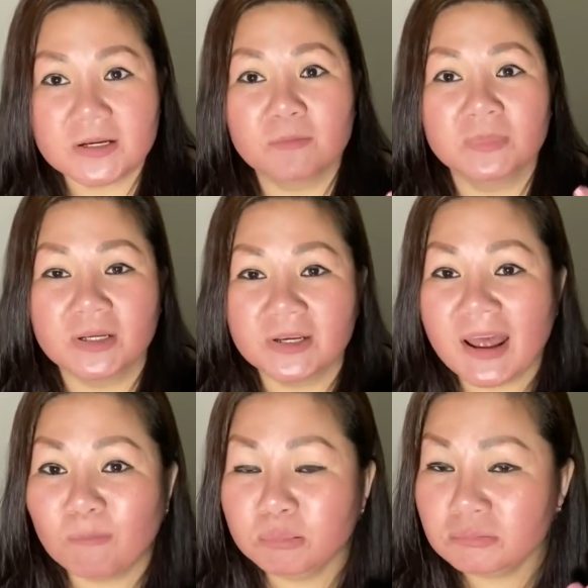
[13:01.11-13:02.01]
chồng thủy
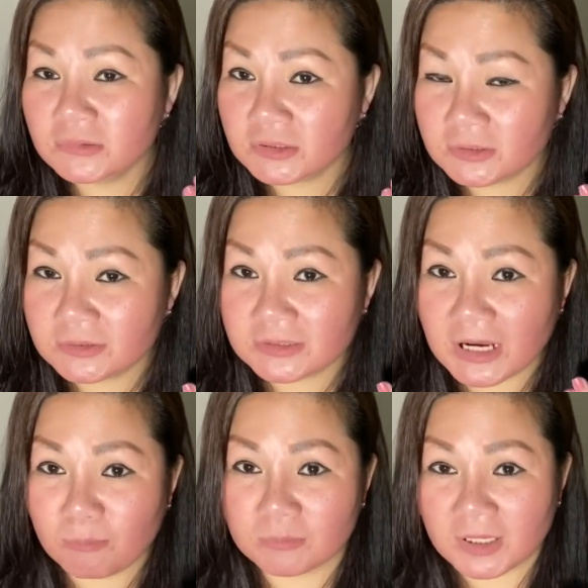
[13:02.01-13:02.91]
đóng
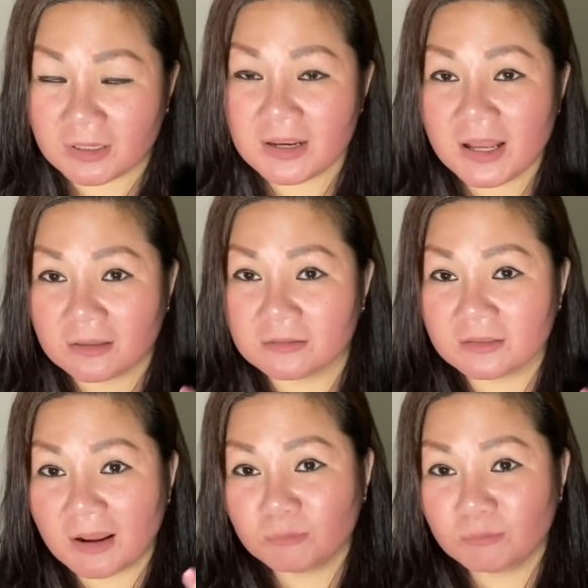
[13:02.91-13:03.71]
chồng thủy là người đóng